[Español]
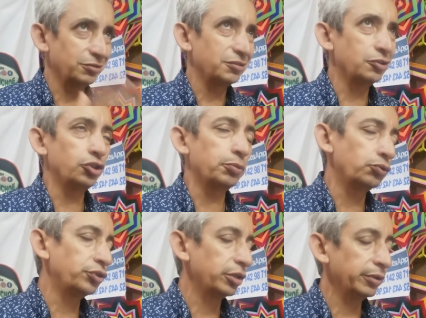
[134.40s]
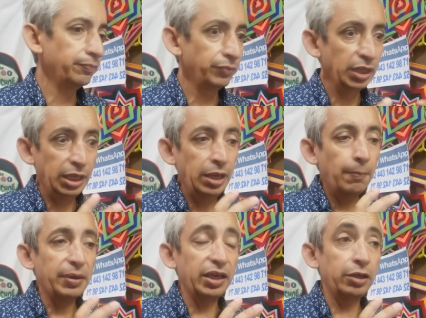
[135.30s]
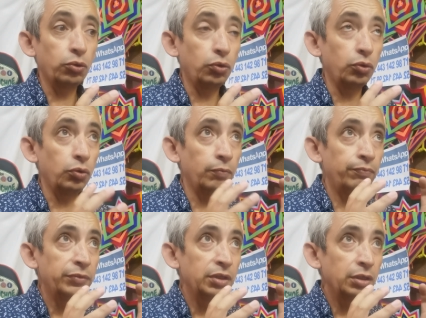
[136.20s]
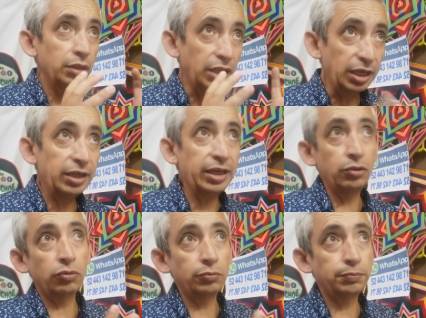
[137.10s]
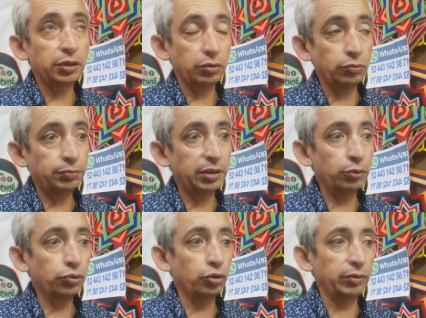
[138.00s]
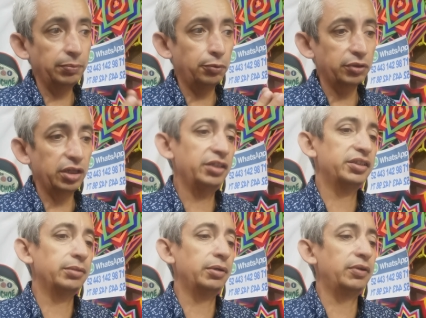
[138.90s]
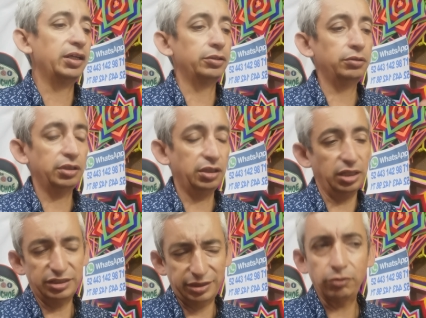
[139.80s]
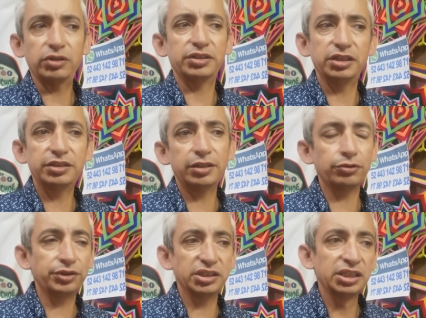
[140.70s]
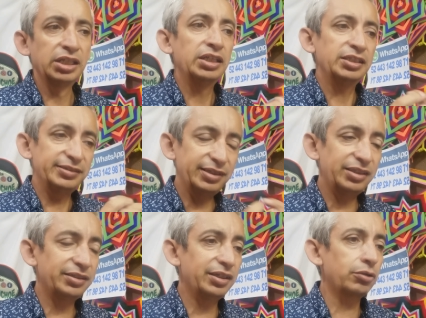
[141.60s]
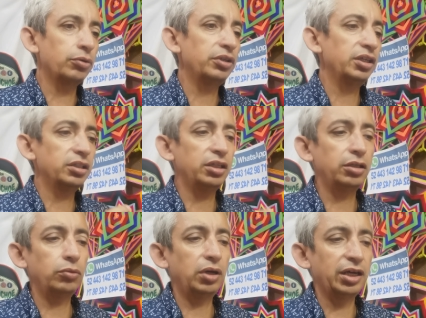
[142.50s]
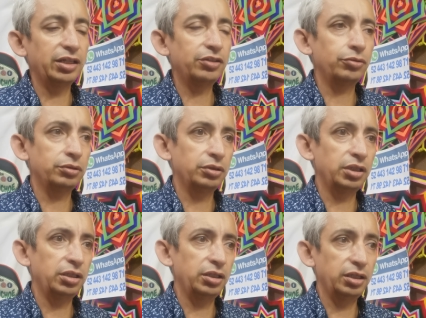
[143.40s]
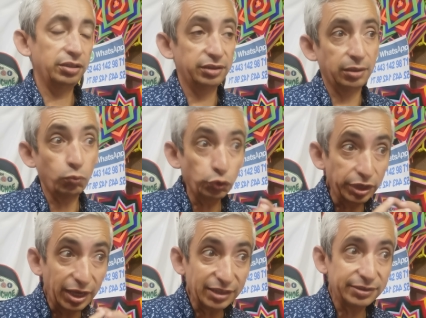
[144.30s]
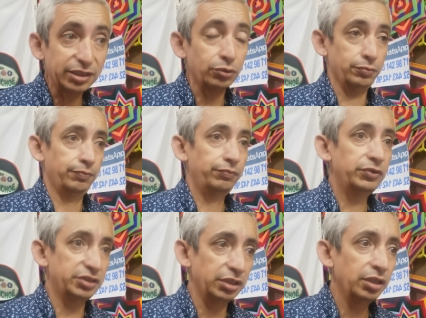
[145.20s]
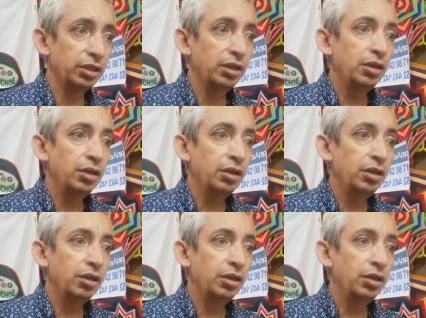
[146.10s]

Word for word: no, no sé pronunciar bien, pero él ganó un, un, premio Nobel porque él estaba hablando de que las células cancerosas se desarrollan en lugares donde está muy ácido, ¿sí?